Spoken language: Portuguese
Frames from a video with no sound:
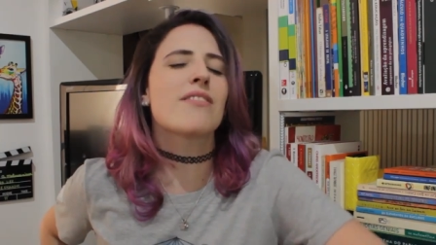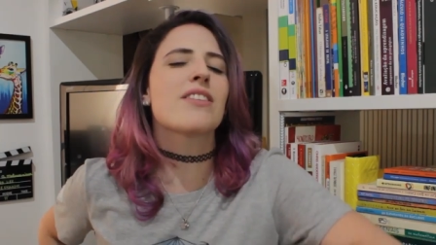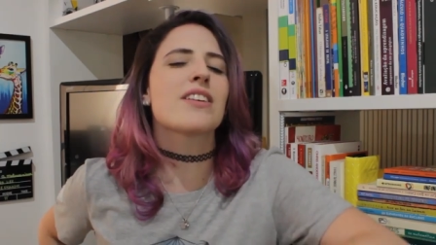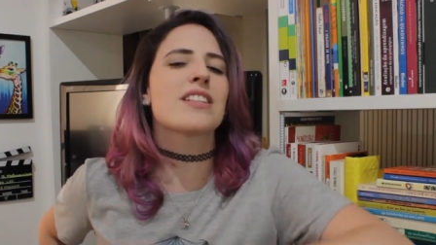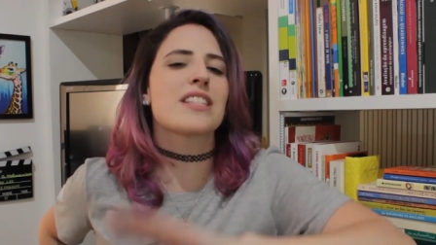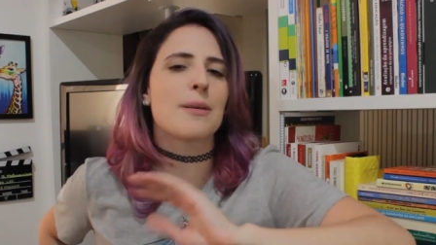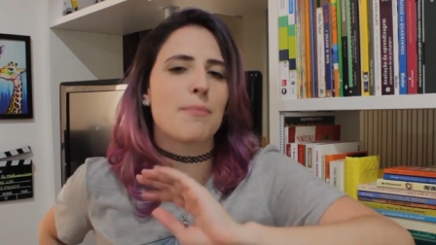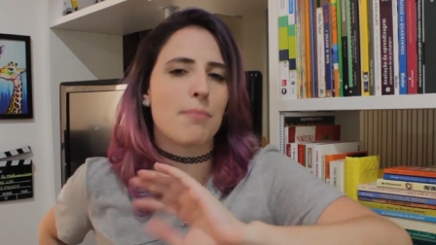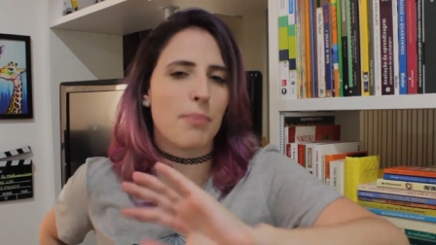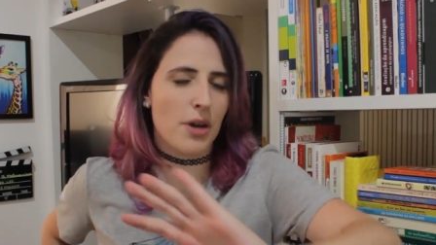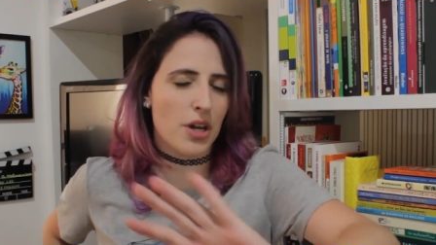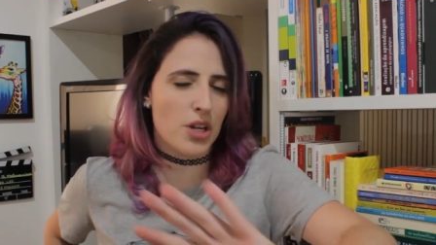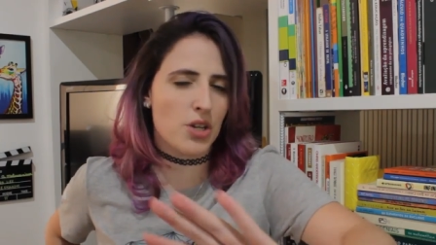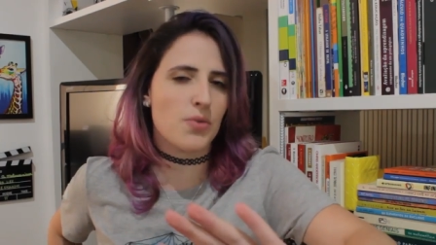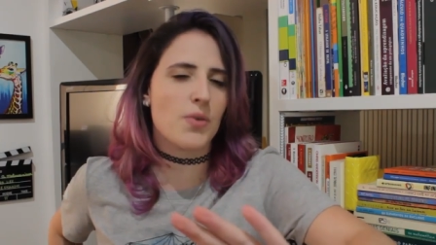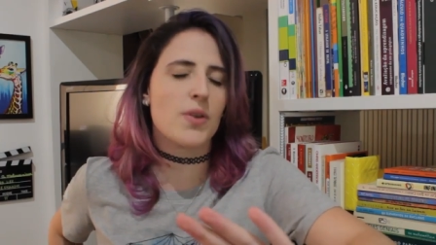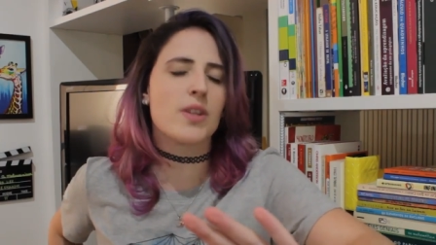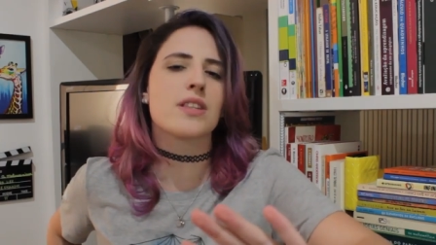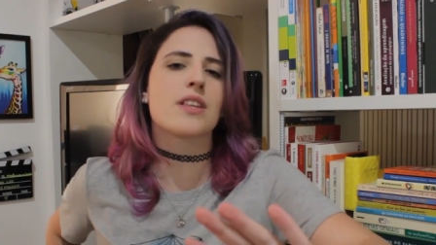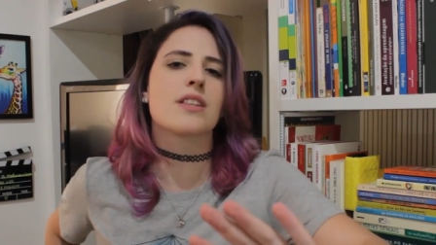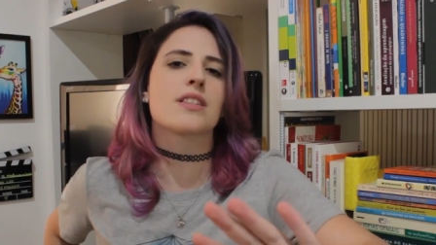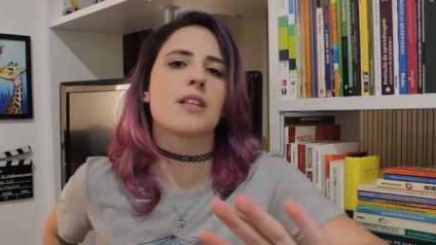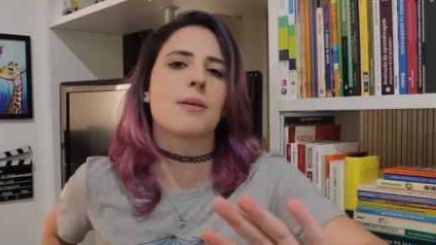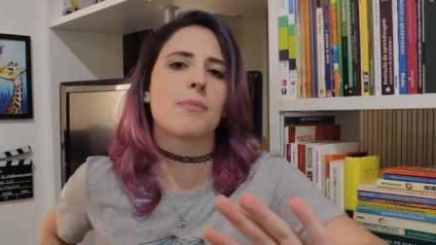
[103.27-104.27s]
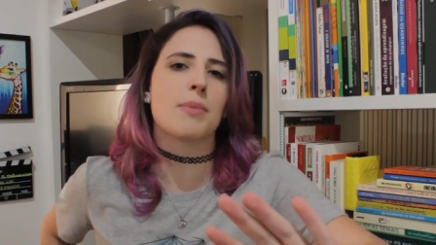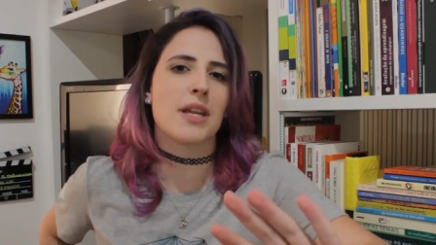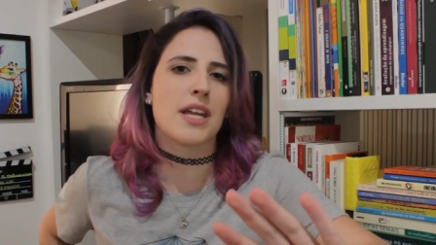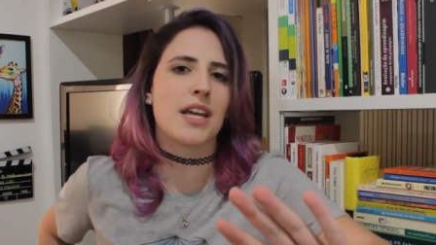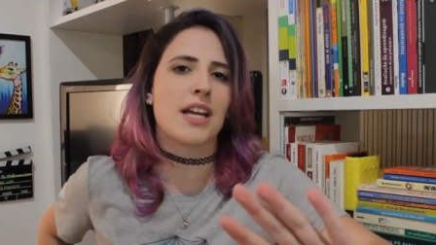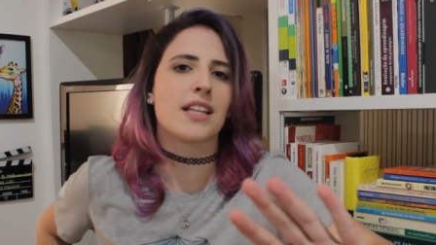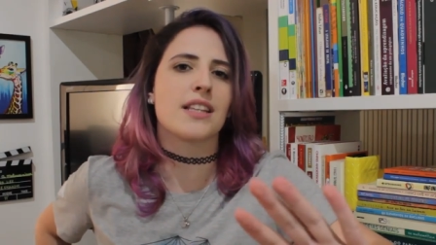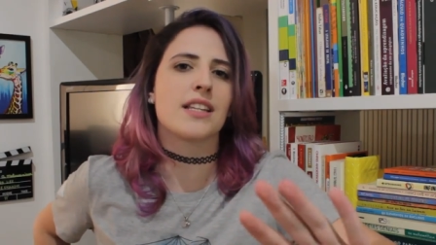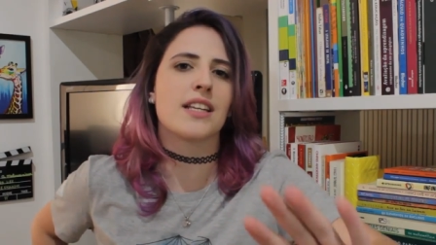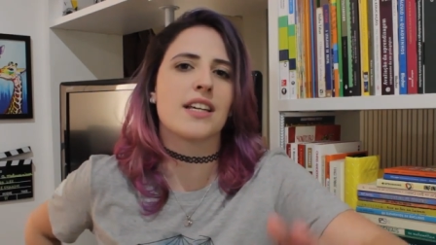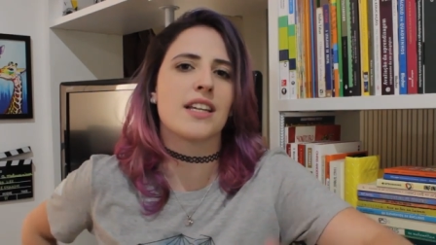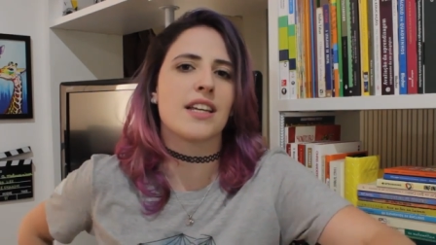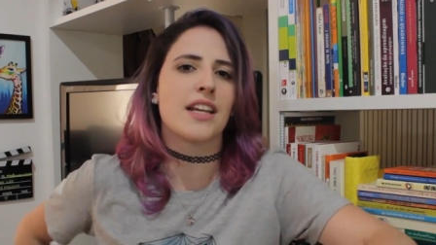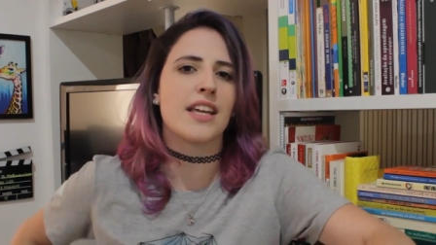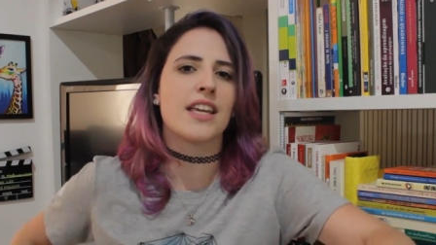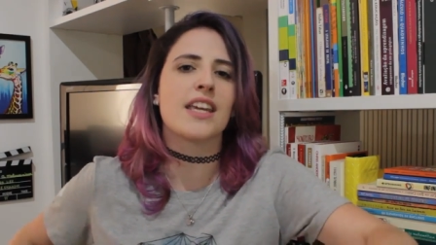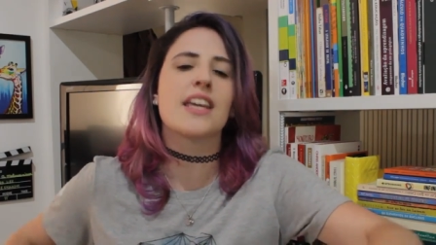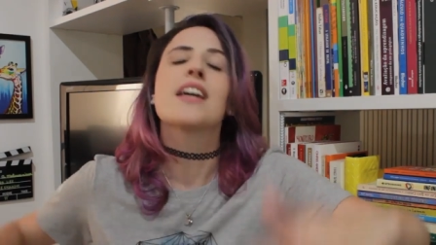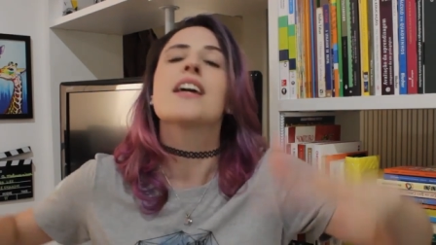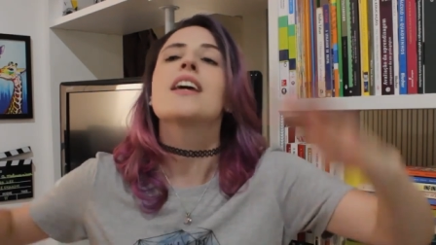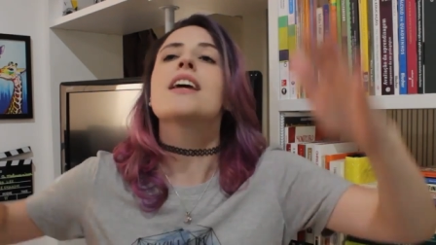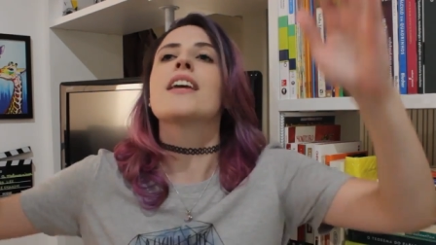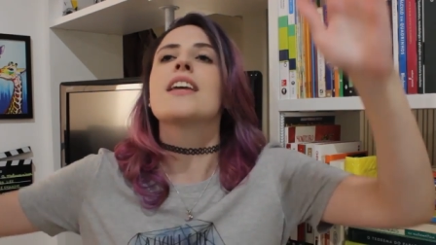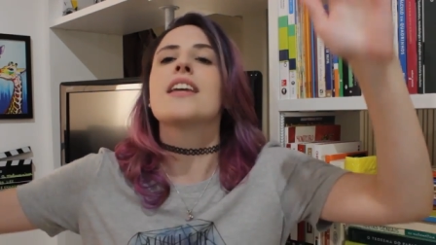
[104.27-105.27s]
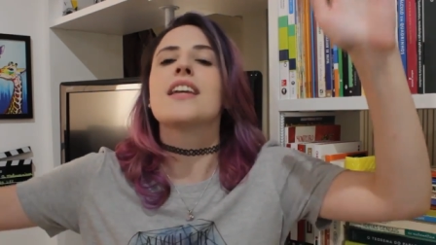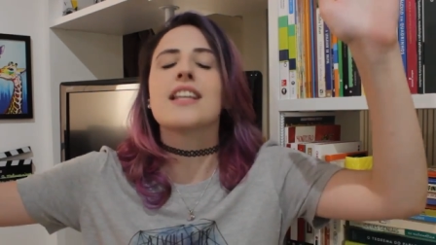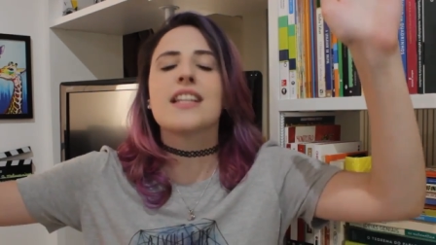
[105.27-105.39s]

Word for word: E você pode fazer essa brincadeira aí